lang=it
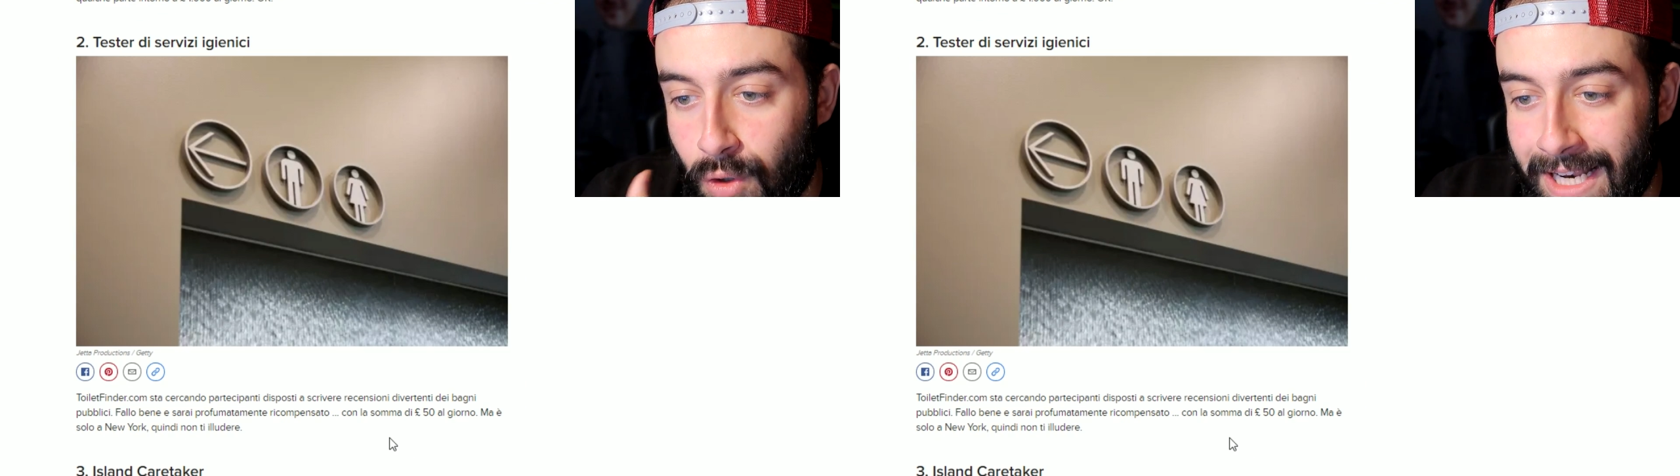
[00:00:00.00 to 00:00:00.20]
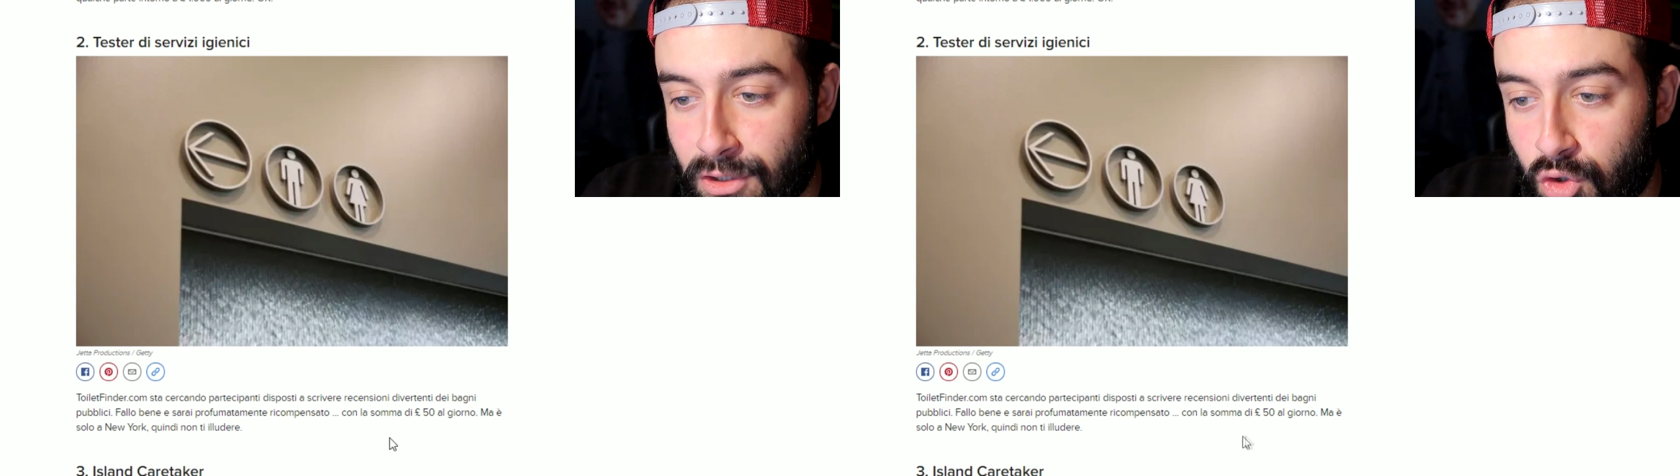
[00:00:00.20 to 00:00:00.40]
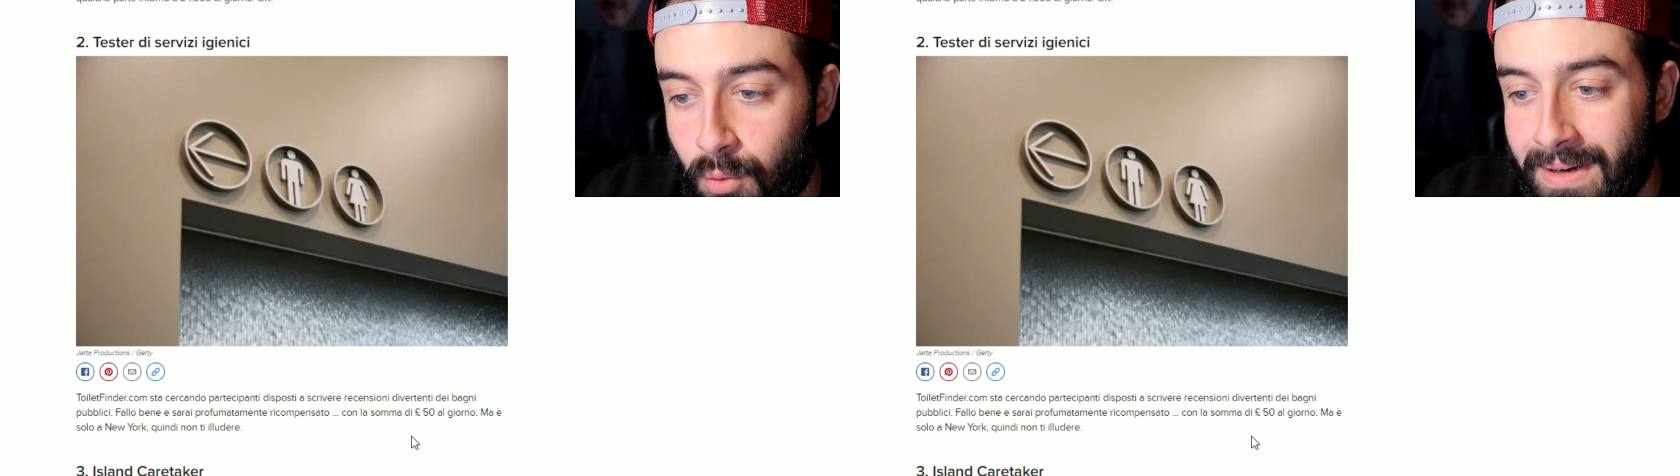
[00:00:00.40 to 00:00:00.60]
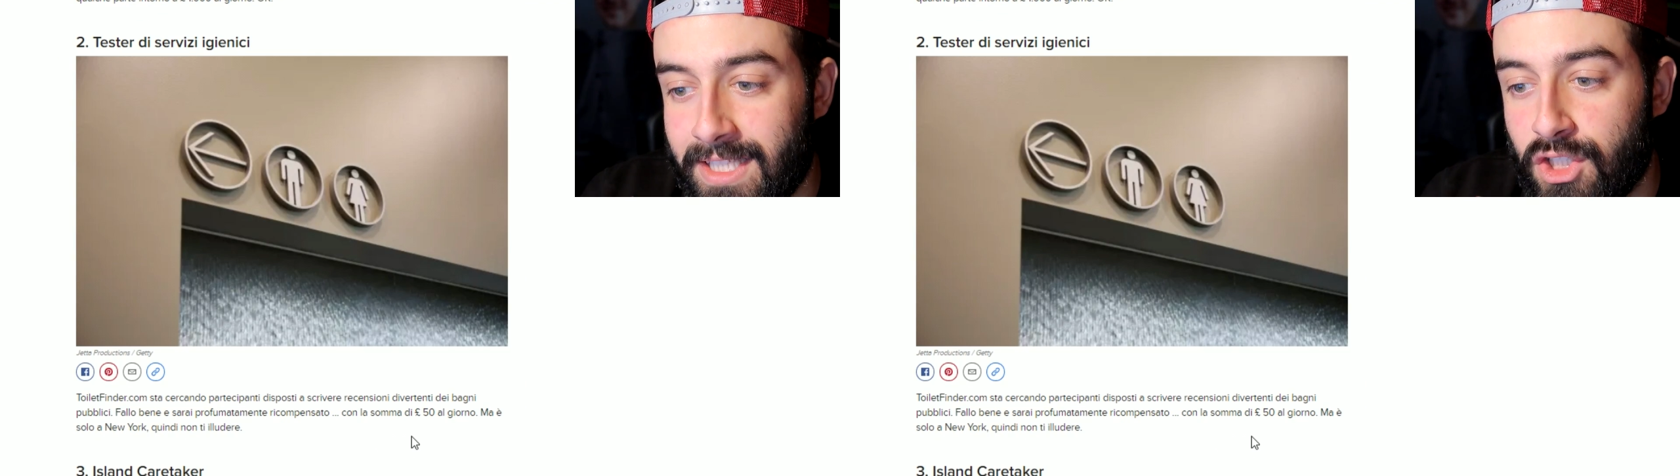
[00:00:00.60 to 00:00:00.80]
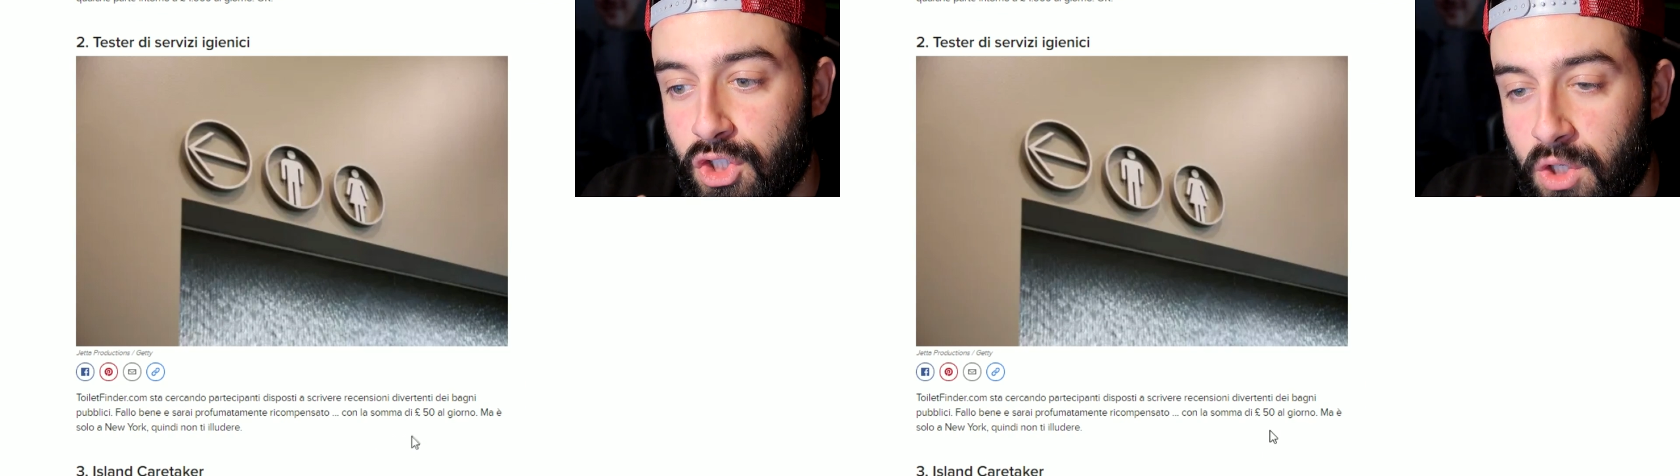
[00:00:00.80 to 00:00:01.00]
con la somma
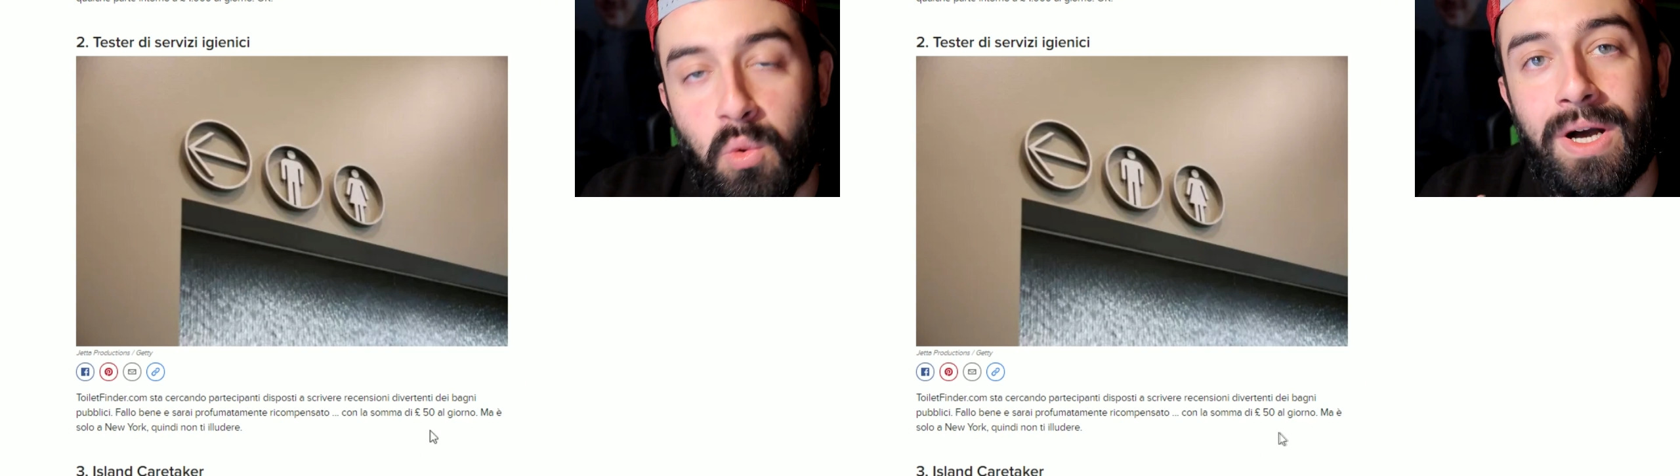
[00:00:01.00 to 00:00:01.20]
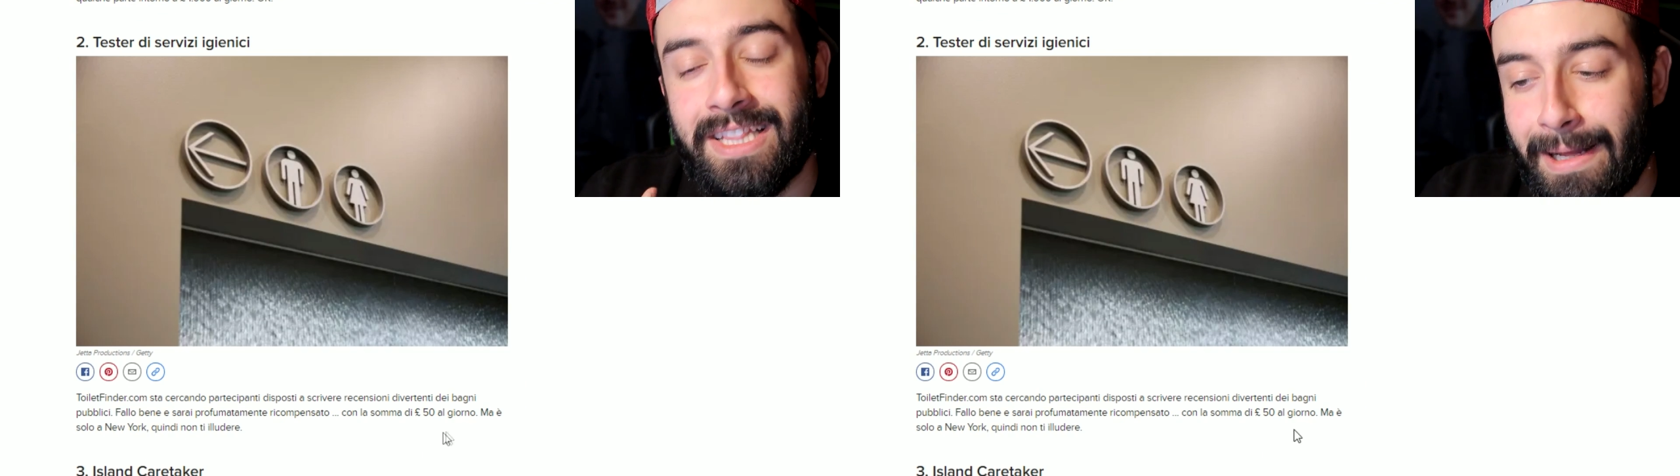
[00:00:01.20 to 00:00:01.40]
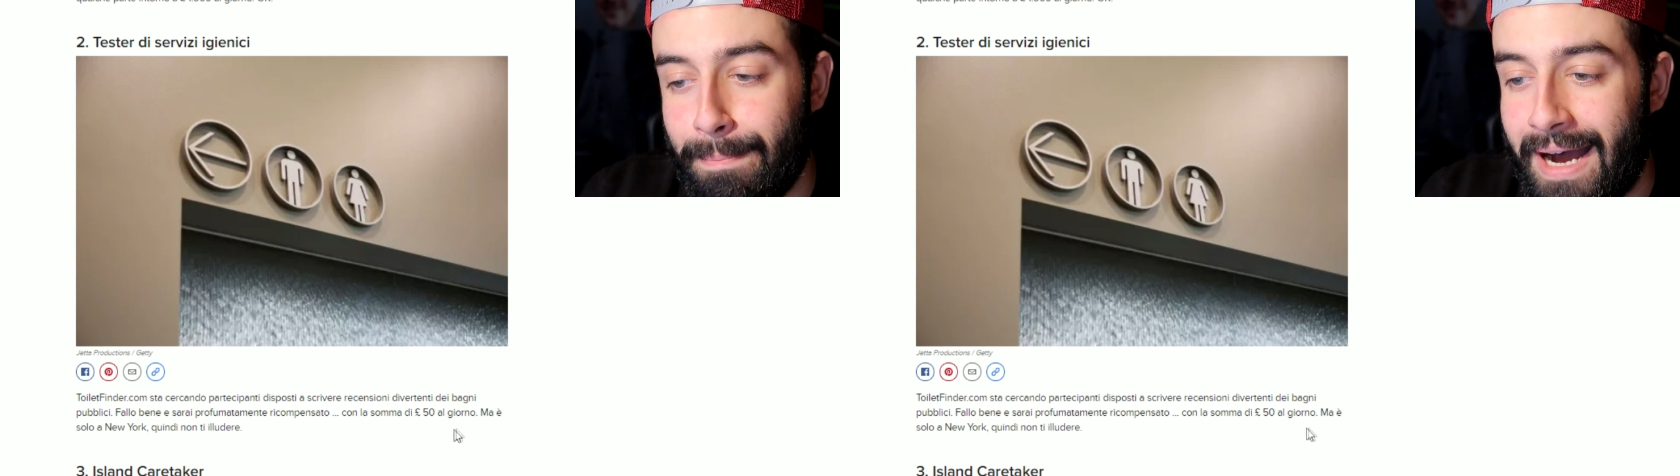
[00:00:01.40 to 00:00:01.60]
di 50